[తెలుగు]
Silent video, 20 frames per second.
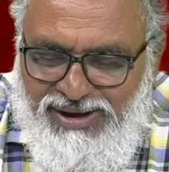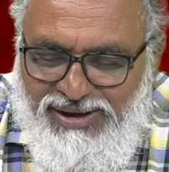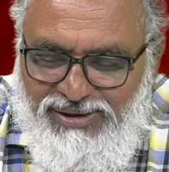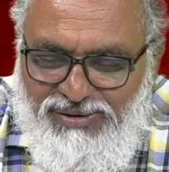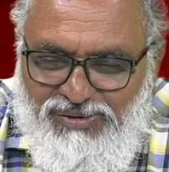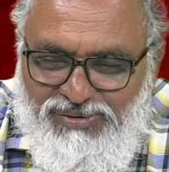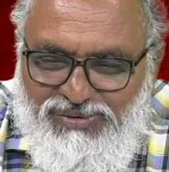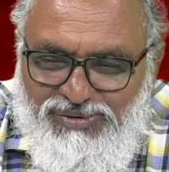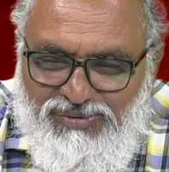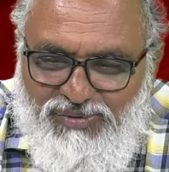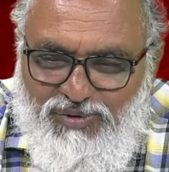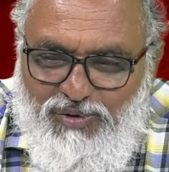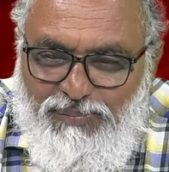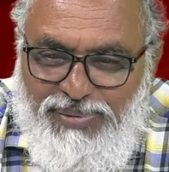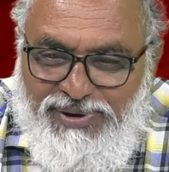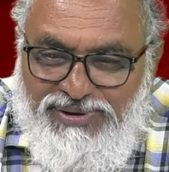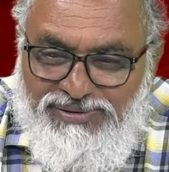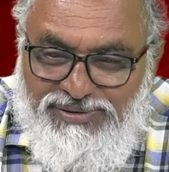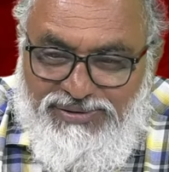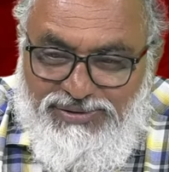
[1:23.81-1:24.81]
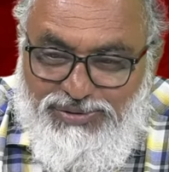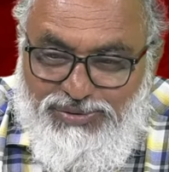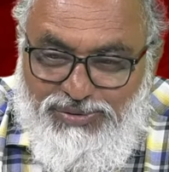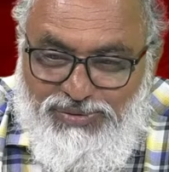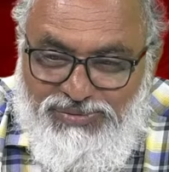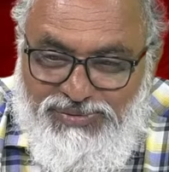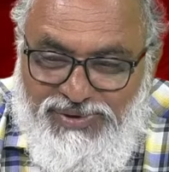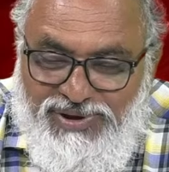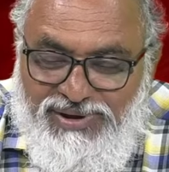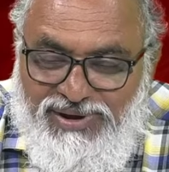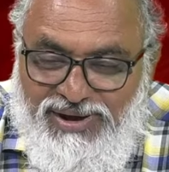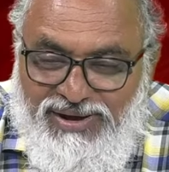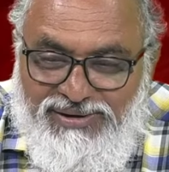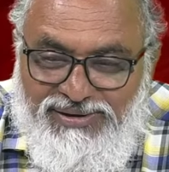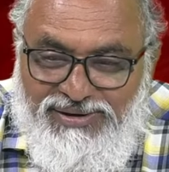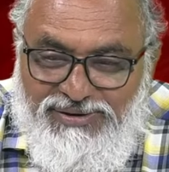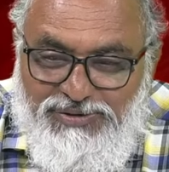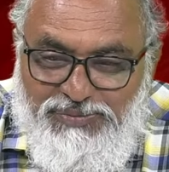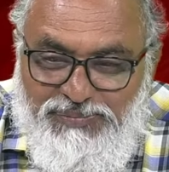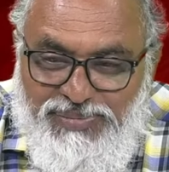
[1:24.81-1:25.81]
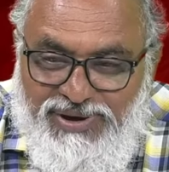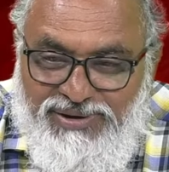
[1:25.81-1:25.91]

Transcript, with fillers: అకౌంట్ ఓపెన్ చేస్తుందా కాంగ్రెస్